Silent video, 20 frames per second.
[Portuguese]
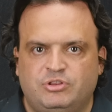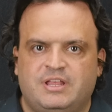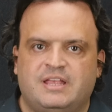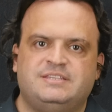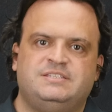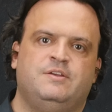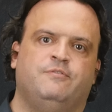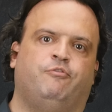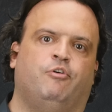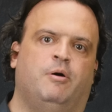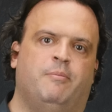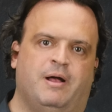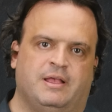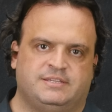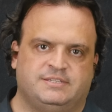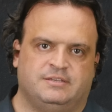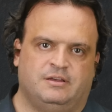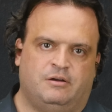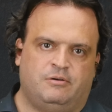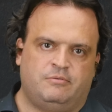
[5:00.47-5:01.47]

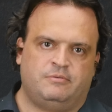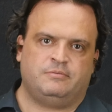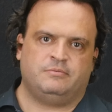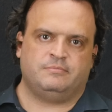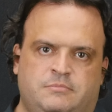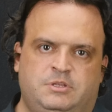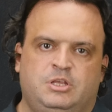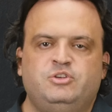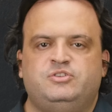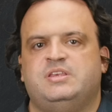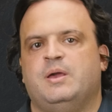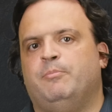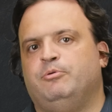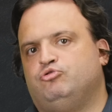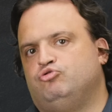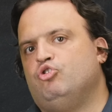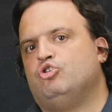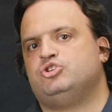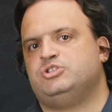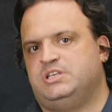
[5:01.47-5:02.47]
desinformação, e isso é
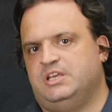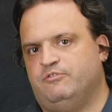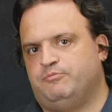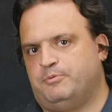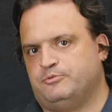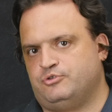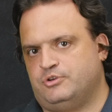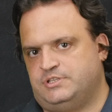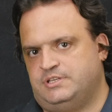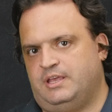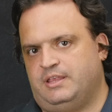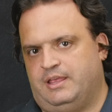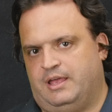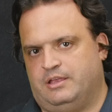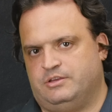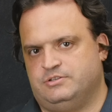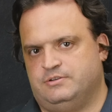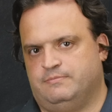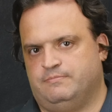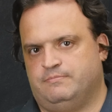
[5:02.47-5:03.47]
muito nocivo para a sociedade.